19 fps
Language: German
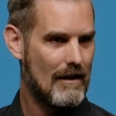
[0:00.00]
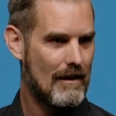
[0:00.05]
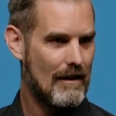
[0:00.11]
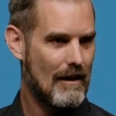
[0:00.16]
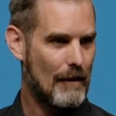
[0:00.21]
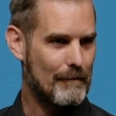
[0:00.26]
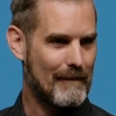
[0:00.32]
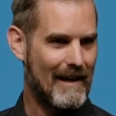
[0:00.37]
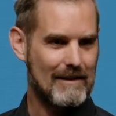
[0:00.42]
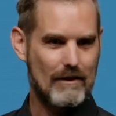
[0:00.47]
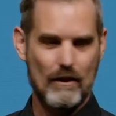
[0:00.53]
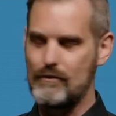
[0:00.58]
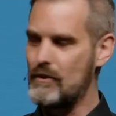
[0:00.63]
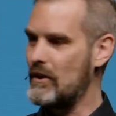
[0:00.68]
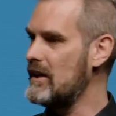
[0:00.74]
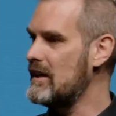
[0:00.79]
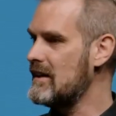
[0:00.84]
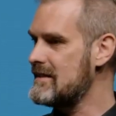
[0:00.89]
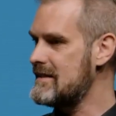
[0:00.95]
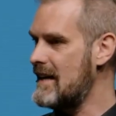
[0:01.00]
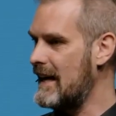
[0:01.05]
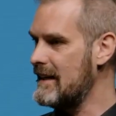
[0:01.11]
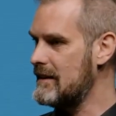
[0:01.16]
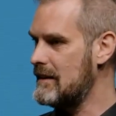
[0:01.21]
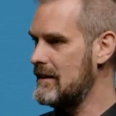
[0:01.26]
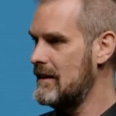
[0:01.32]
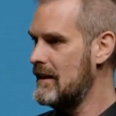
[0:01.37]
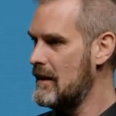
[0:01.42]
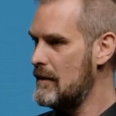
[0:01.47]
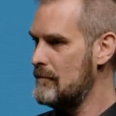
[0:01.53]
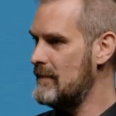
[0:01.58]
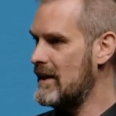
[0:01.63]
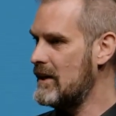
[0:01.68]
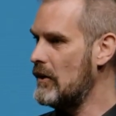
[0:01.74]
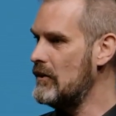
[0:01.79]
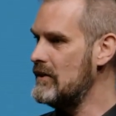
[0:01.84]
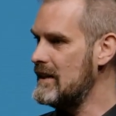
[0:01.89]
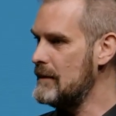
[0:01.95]
Aber wir haben doch früher noch gesagt, wir
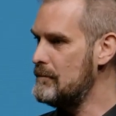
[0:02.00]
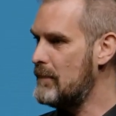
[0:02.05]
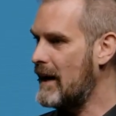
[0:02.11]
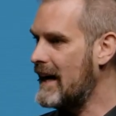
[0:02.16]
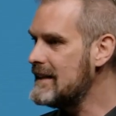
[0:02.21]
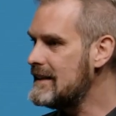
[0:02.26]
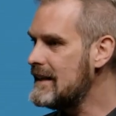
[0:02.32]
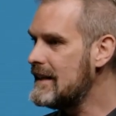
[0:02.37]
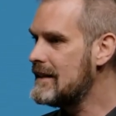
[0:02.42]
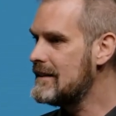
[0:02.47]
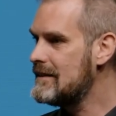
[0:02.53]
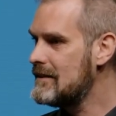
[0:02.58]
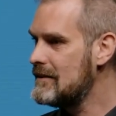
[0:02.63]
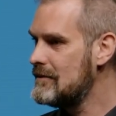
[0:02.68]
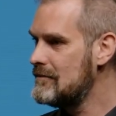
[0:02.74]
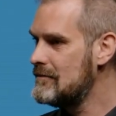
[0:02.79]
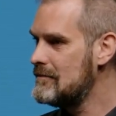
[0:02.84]
gehen in die Predigt.